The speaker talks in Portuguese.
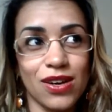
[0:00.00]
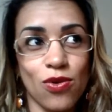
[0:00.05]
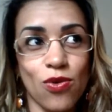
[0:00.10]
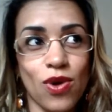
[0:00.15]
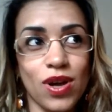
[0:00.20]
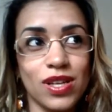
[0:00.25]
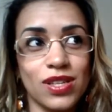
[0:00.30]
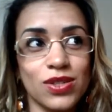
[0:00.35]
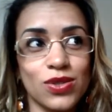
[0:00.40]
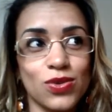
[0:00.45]

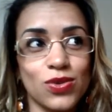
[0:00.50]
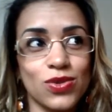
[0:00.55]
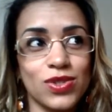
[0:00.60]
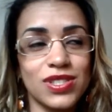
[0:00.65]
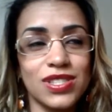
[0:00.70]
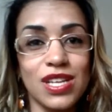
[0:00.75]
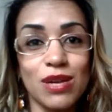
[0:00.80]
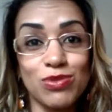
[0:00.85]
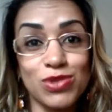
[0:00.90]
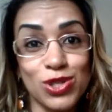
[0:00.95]
quando
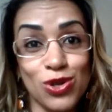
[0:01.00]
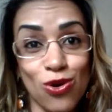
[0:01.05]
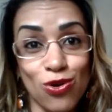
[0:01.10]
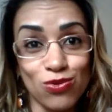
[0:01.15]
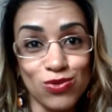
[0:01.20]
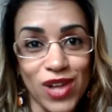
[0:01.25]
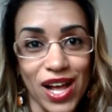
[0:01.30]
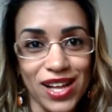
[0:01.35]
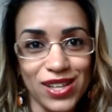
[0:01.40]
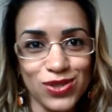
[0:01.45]
estamos em
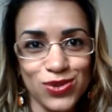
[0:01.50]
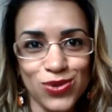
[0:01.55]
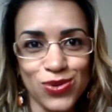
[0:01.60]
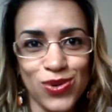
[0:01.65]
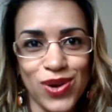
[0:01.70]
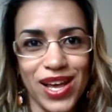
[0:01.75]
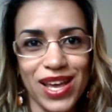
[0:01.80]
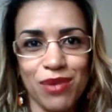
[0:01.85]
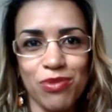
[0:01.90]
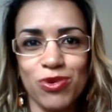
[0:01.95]
contato com
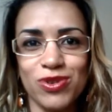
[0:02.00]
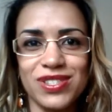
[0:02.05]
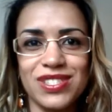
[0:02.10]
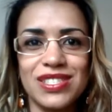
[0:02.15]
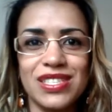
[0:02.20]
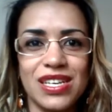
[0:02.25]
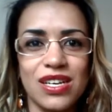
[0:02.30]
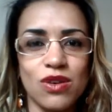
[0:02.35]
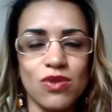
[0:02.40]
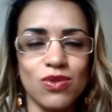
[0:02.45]
a
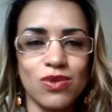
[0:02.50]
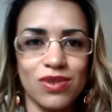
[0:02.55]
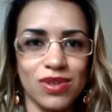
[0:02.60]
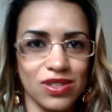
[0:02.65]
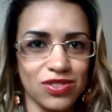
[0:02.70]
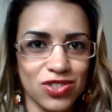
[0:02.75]
emoção,